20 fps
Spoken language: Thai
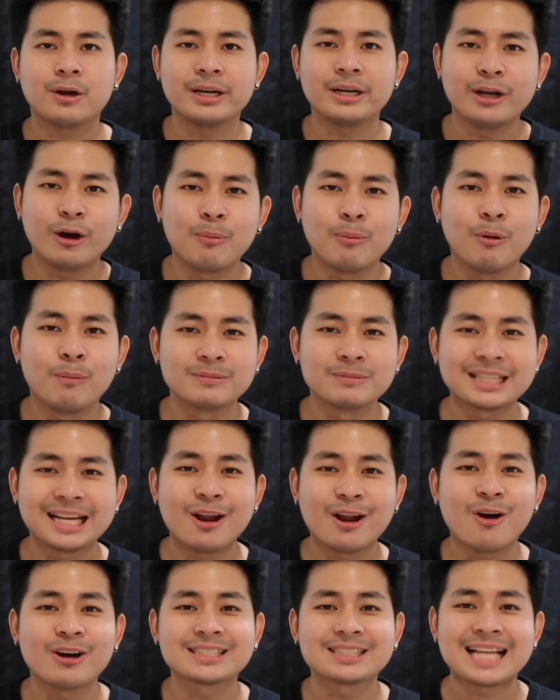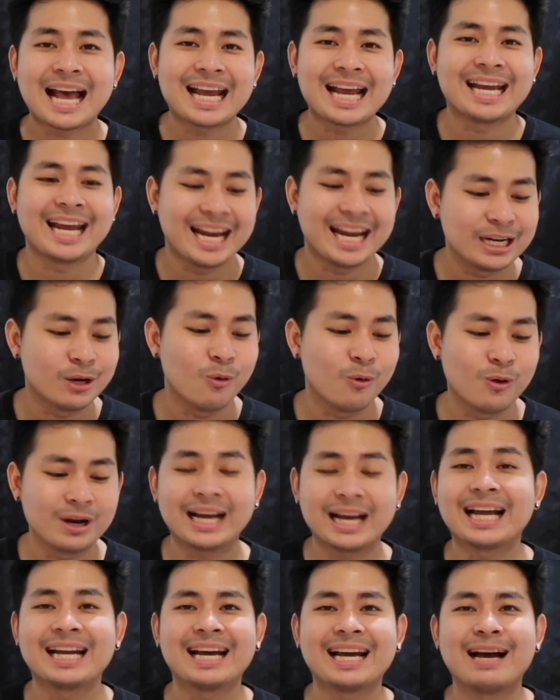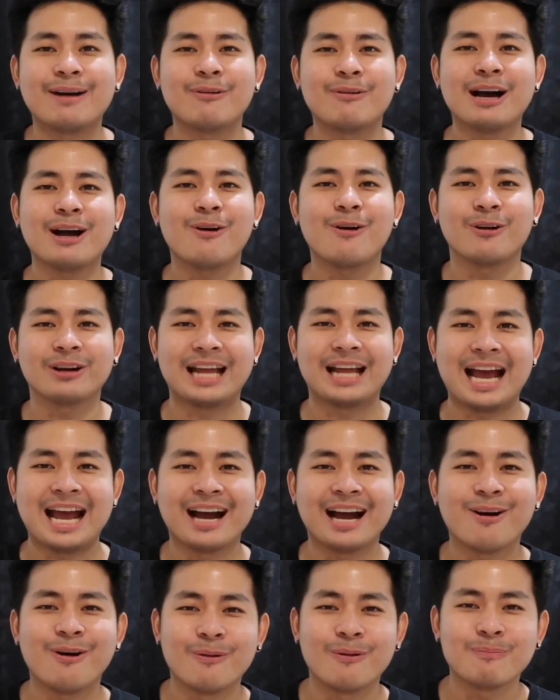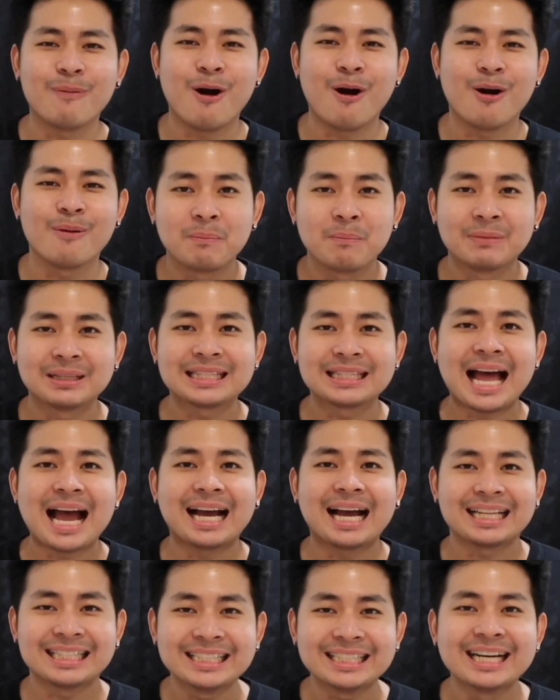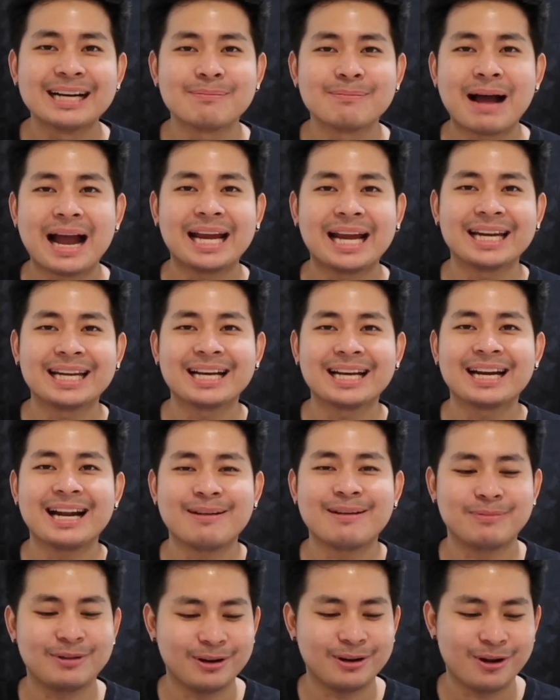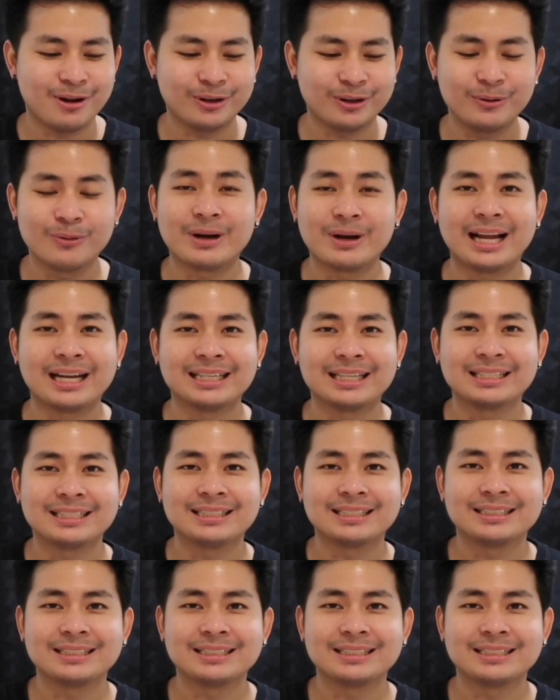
ก็เดี๋ยวผมจะลองใส่ให้ดูแล้วกันนะครับว่าของแท้กับของปลอมมันต่างกันเยอะไหมนะครับเดี๋ยวลองดูกัน